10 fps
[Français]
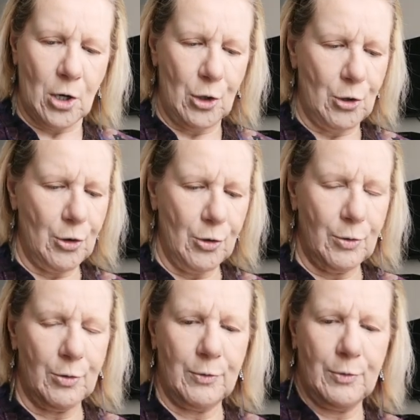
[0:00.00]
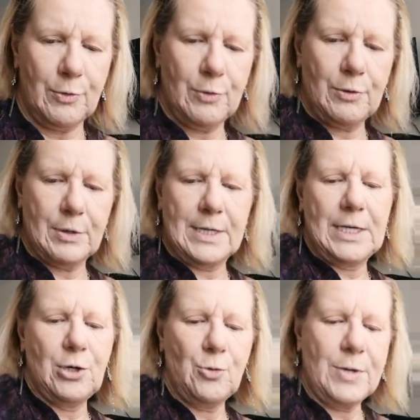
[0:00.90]

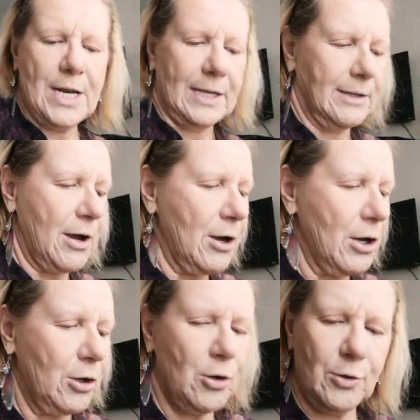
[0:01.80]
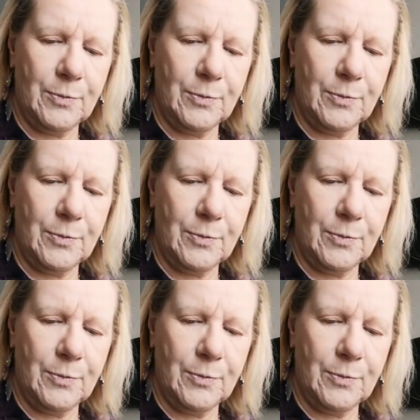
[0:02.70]
l'illuminateur